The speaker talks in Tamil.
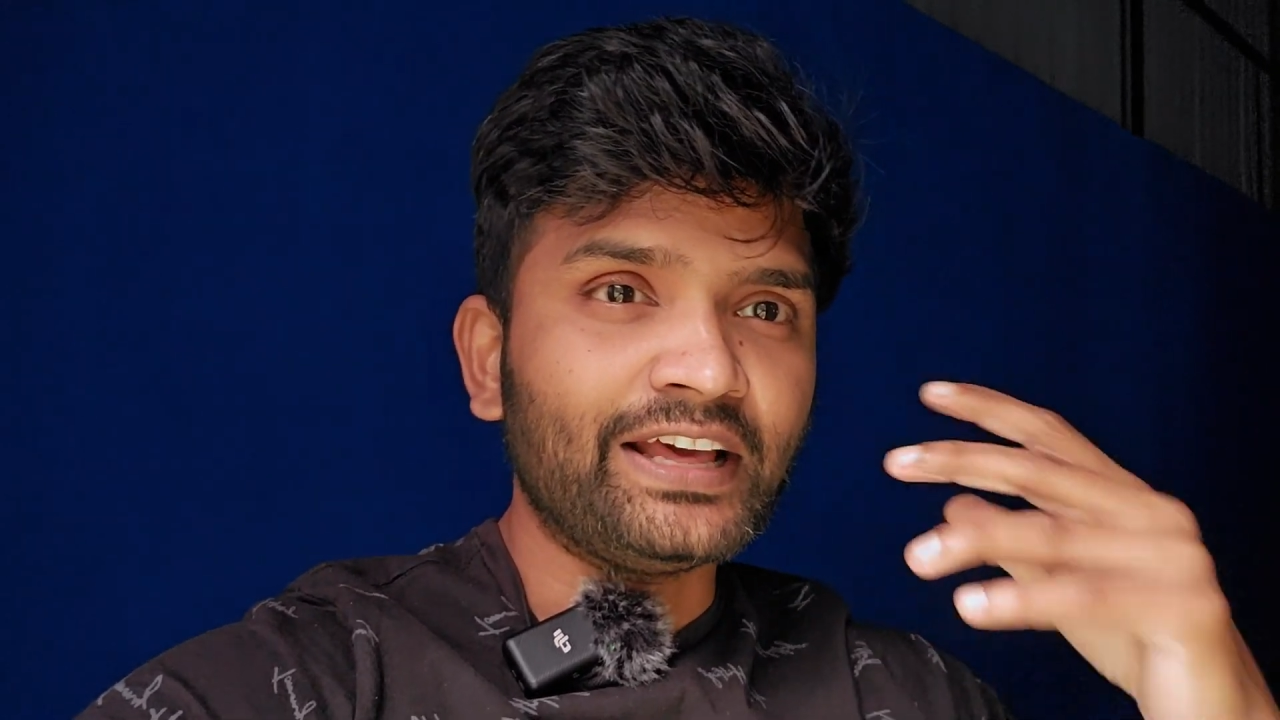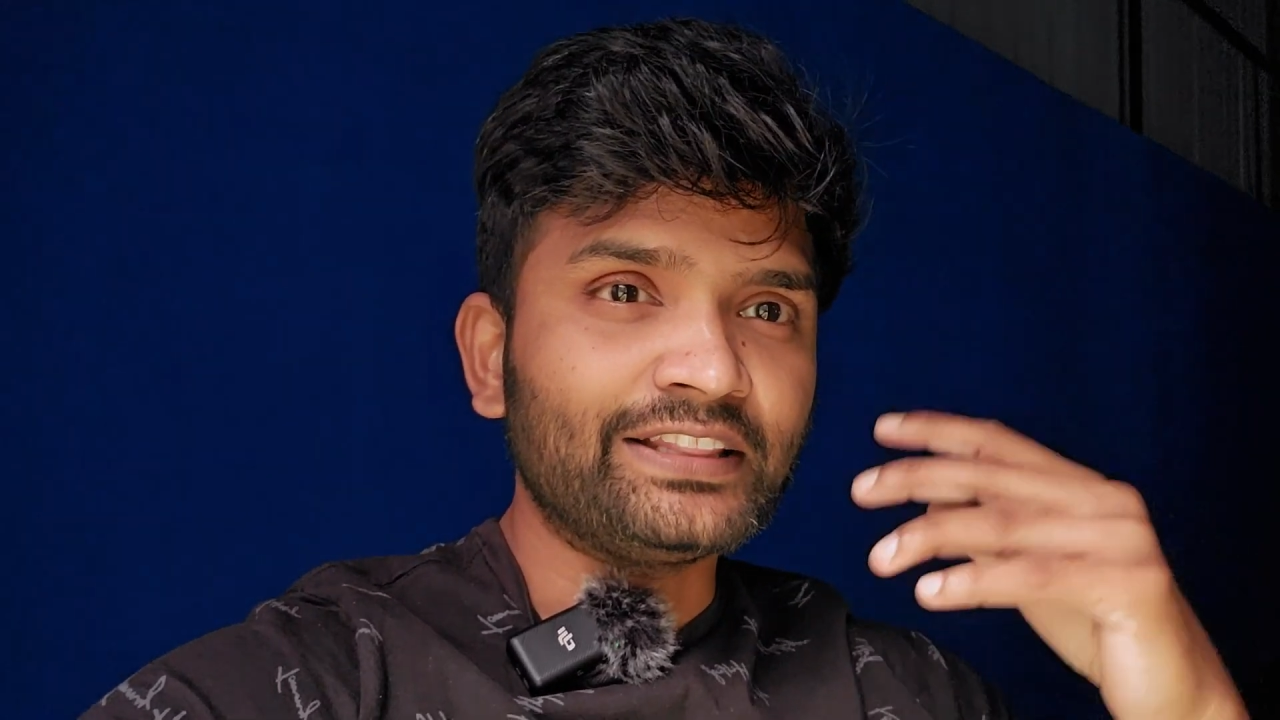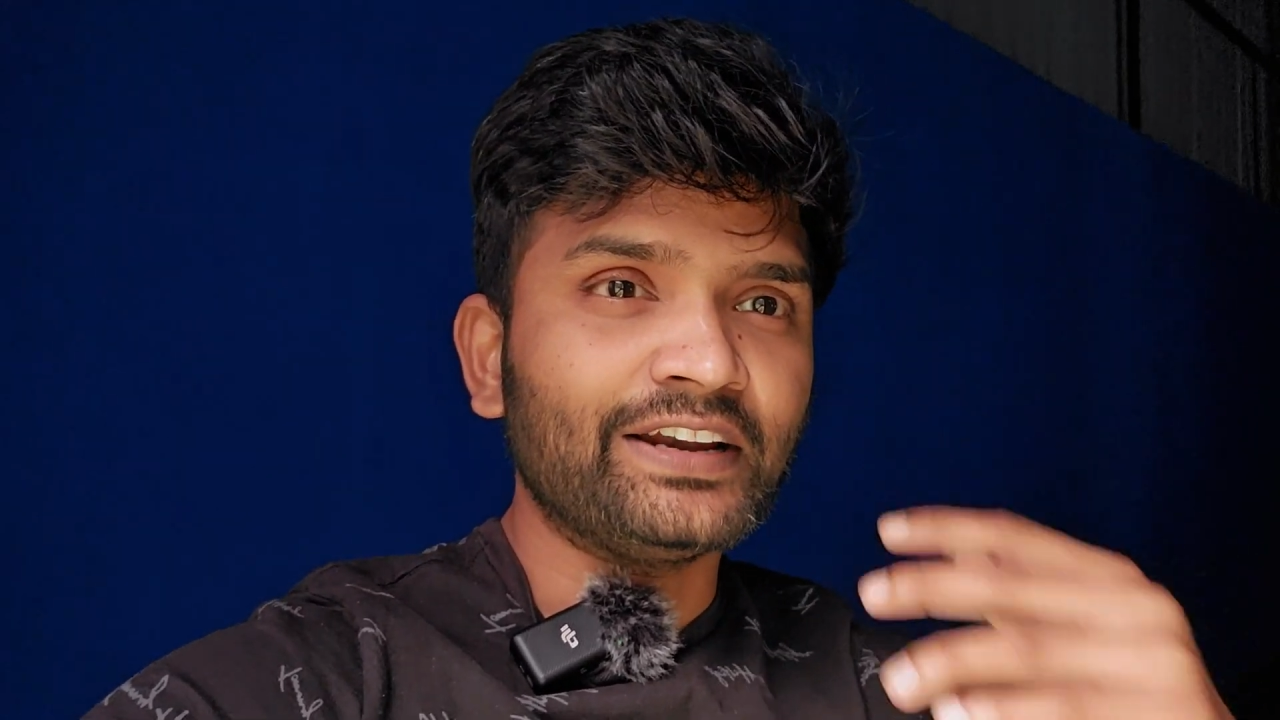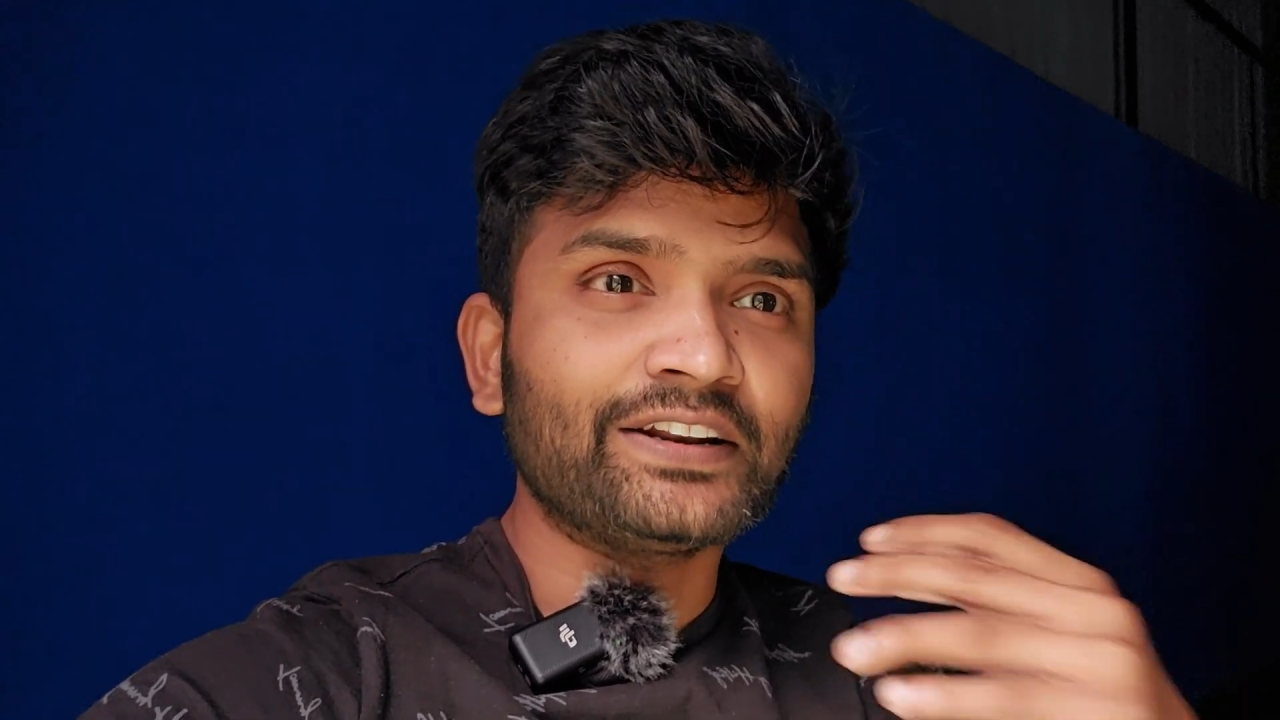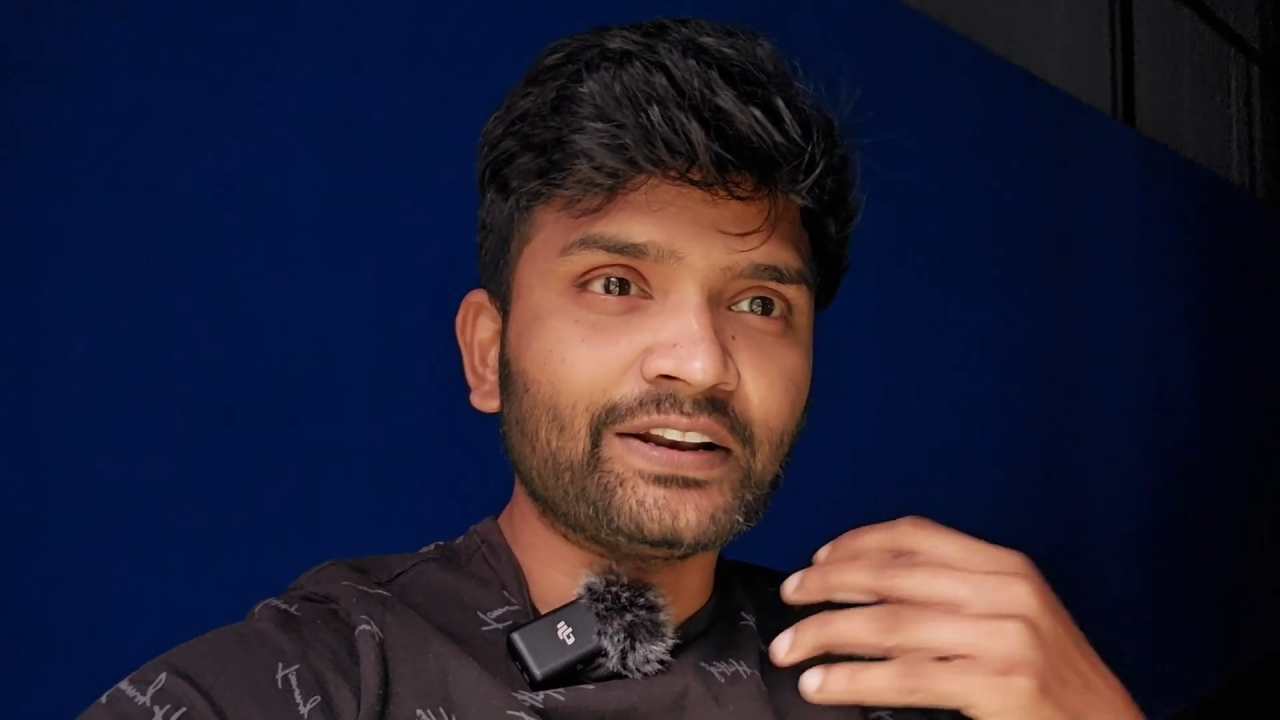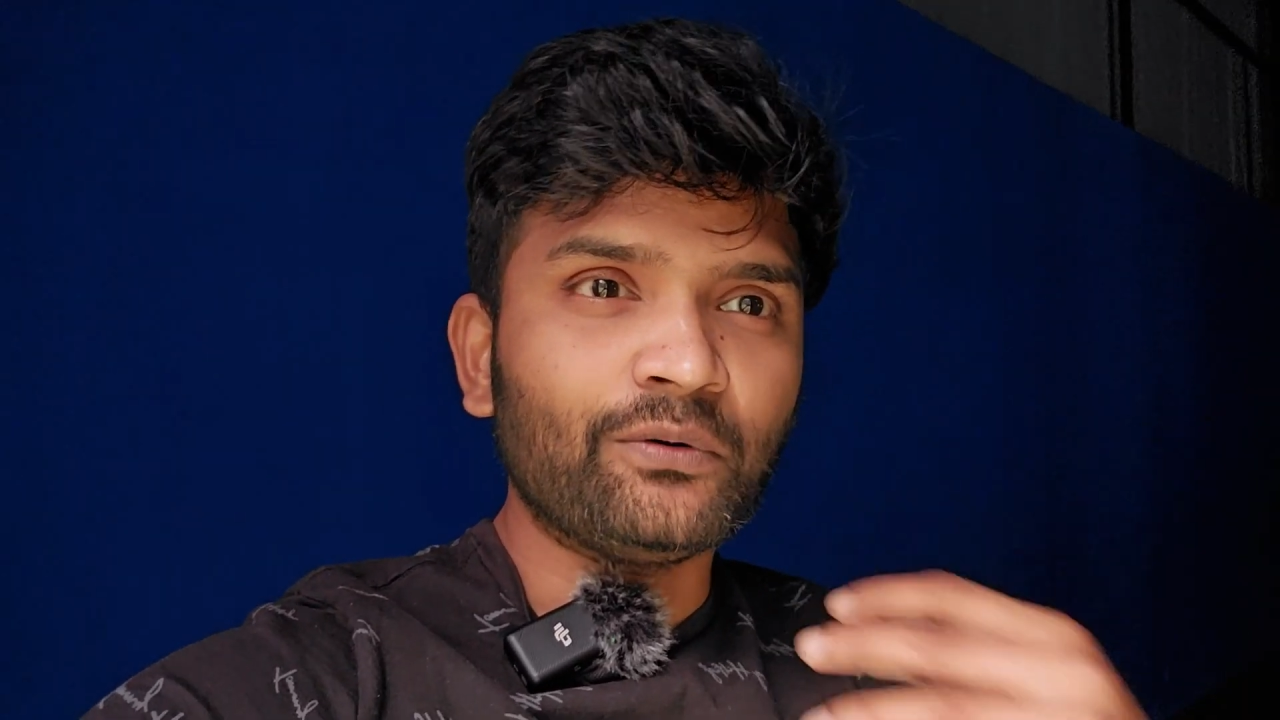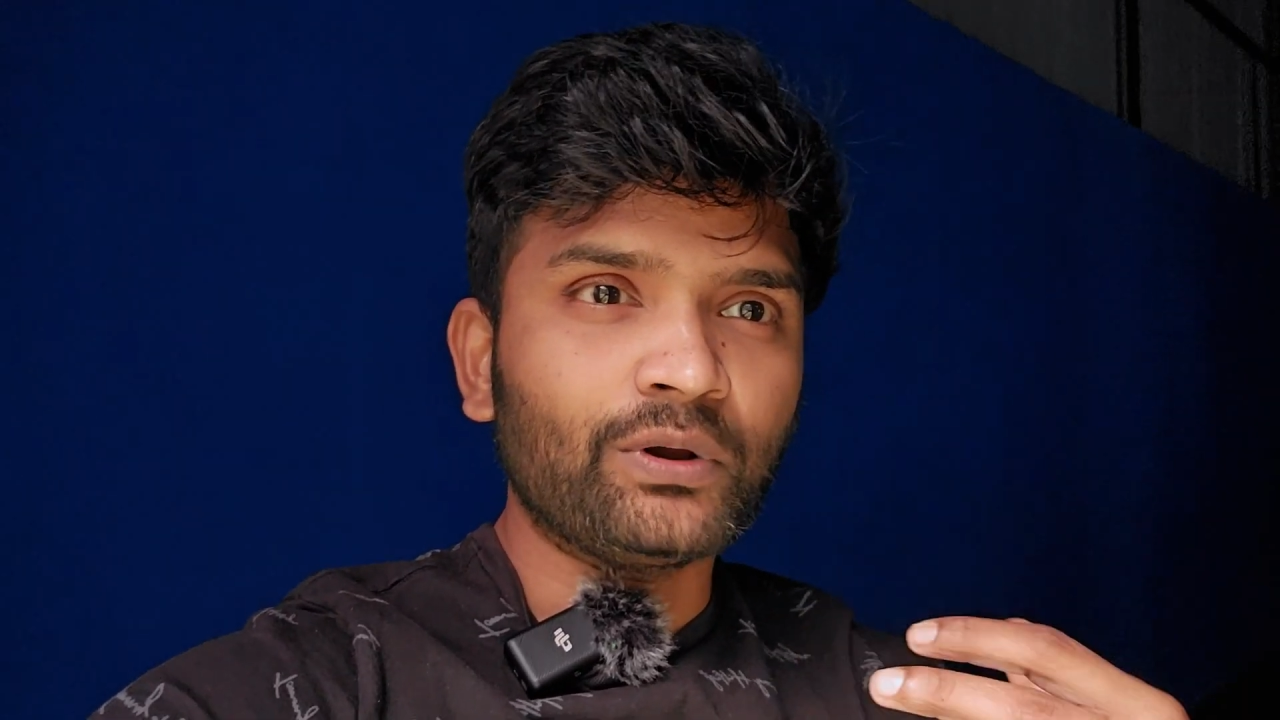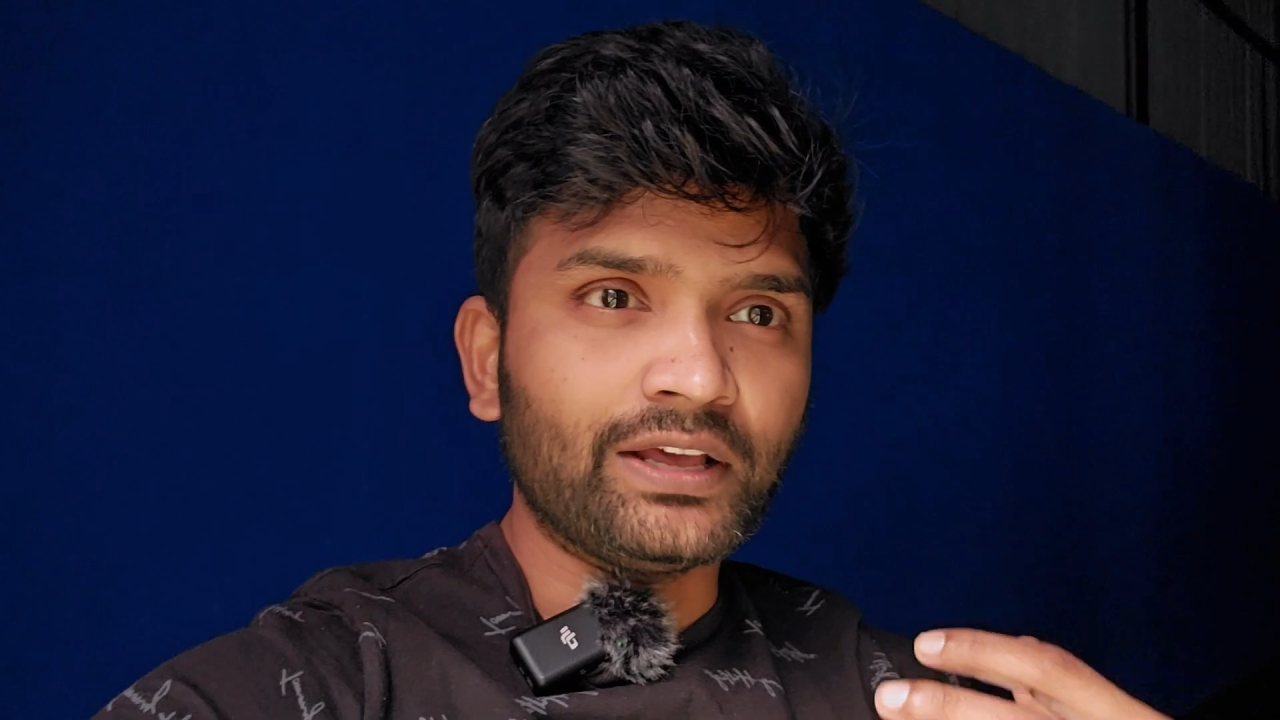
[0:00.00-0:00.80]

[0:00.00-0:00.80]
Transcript: நான் தேட்டரில்